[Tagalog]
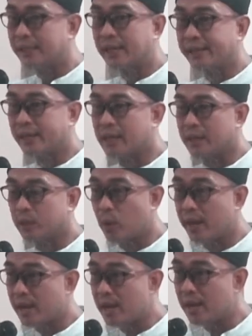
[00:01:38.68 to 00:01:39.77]
kin dagiti
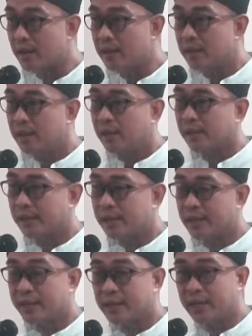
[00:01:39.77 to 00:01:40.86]
kakadwana, ka, kin
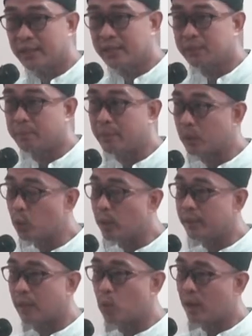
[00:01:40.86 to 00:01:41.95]
kadagiti, si marno,
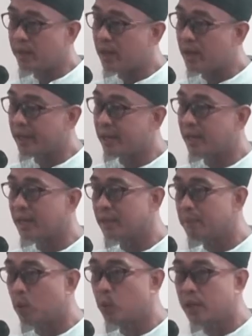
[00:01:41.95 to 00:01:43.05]
kadakwada, aging
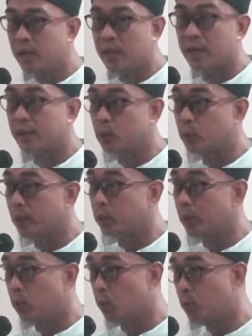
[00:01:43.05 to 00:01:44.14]
ti maudi nga kanito da
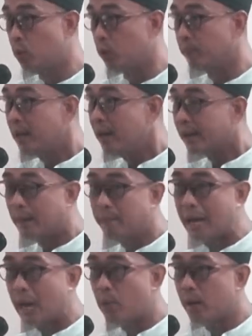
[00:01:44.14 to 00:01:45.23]
ito yung alubong.
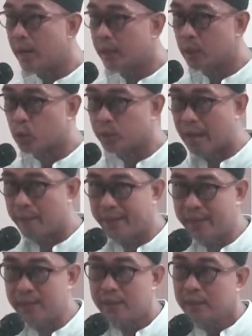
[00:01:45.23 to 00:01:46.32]
Kablaawang kayo nga
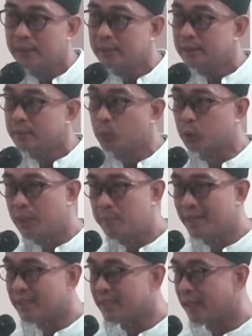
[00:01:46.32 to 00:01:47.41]
amin,
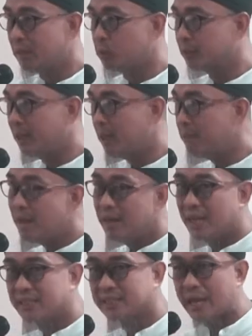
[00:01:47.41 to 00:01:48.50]
Muslim kin saan nga Muslim,
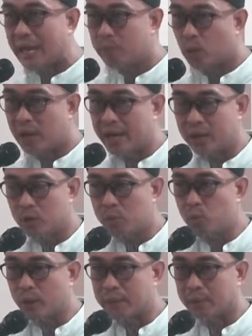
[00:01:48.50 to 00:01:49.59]
Assalamu
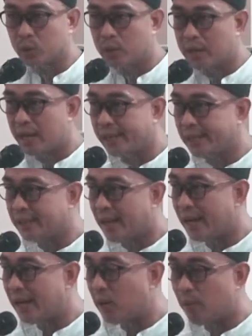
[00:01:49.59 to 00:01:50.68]
alaikum warahmatullahi
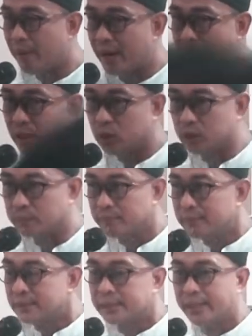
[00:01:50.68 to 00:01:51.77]
taala wabarakatuh.
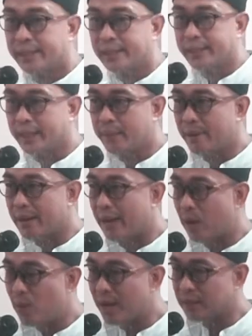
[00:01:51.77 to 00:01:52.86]
Kadagiti nga
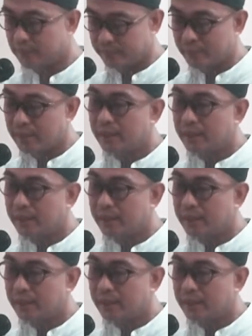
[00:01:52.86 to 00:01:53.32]
makaawat,